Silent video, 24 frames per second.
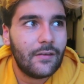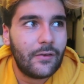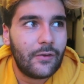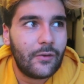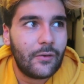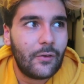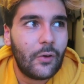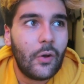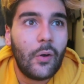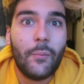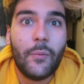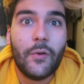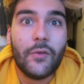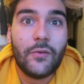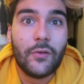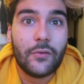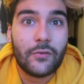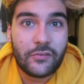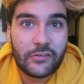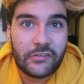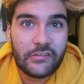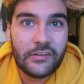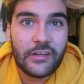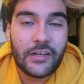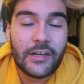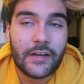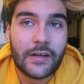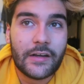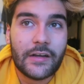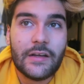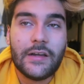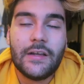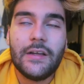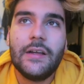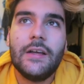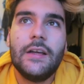euh, en mode chill,
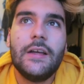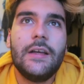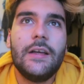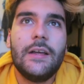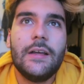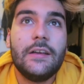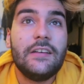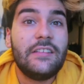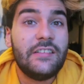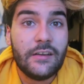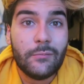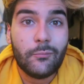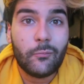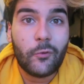chez